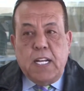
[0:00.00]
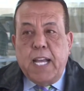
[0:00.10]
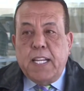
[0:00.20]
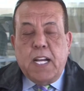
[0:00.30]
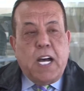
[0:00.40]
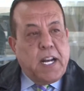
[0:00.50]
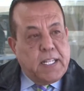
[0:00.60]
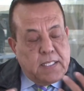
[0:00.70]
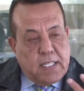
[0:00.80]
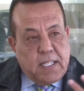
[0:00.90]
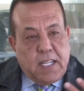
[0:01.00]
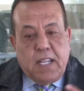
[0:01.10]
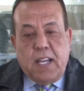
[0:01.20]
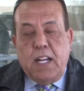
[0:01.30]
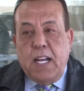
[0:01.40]
لأننا أردنا
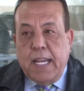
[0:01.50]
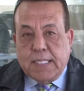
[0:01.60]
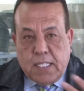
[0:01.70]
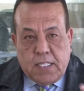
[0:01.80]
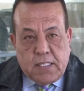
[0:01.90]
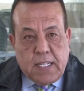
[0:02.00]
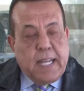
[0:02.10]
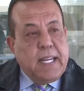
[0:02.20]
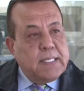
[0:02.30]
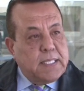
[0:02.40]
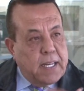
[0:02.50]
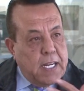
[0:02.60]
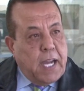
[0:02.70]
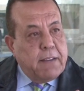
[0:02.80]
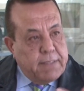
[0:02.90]
لليسار أن
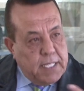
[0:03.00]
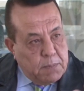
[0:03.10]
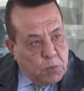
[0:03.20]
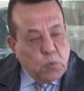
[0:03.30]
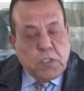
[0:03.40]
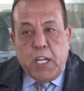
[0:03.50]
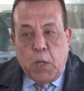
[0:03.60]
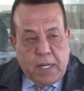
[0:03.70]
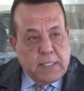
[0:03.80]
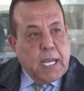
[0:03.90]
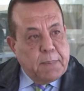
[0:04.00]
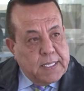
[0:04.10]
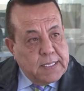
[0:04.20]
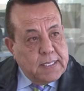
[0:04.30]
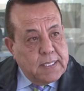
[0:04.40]
يستريح في بيوته يوم
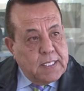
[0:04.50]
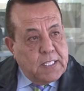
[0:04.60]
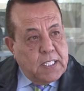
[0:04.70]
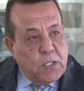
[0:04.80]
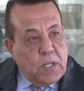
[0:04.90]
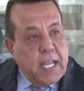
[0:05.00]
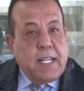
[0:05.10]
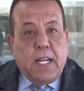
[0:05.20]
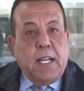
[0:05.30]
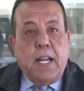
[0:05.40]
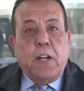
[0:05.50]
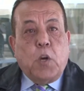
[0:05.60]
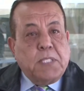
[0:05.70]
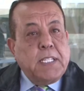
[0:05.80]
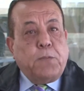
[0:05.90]
الانتخابات لأننا
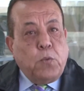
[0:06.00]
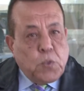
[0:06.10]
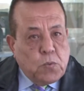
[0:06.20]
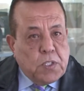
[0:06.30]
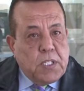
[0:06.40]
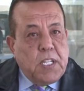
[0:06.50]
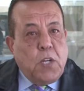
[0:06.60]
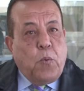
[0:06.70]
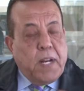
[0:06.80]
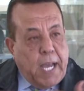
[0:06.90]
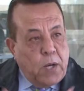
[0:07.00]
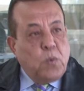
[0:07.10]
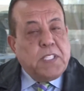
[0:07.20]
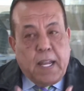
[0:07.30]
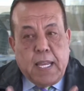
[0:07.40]
لأنكم ستفوزون
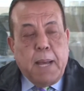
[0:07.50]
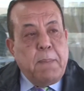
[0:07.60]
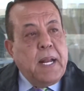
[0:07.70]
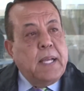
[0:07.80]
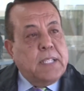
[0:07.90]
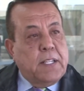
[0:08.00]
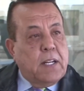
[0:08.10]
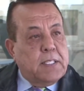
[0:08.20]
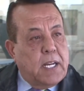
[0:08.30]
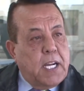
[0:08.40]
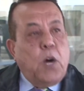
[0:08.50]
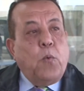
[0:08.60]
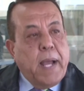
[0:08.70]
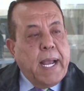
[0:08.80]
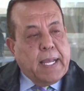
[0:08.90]
ونحن سنذهب إلى صندوق الاقتراع
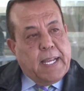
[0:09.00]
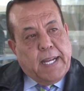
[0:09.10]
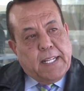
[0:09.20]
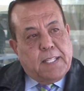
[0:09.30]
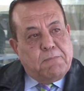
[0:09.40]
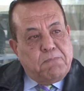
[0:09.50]
وهكذا حدث